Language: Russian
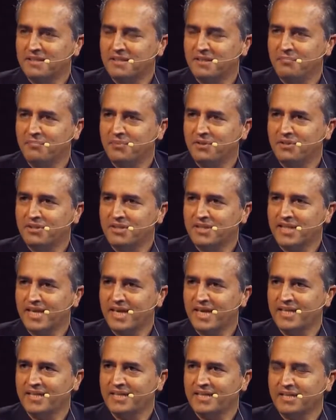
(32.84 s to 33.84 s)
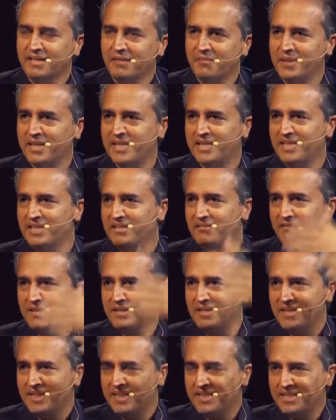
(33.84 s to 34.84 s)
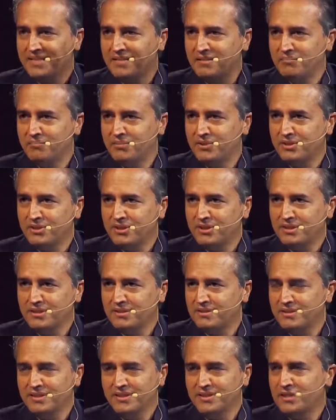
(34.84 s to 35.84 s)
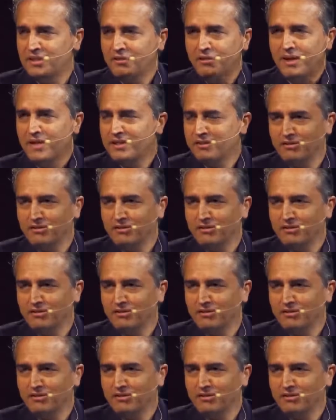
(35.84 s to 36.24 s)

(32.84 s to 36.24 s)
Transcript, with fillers: Один компьютер может обмениваться данными с другим, находящимся в США, в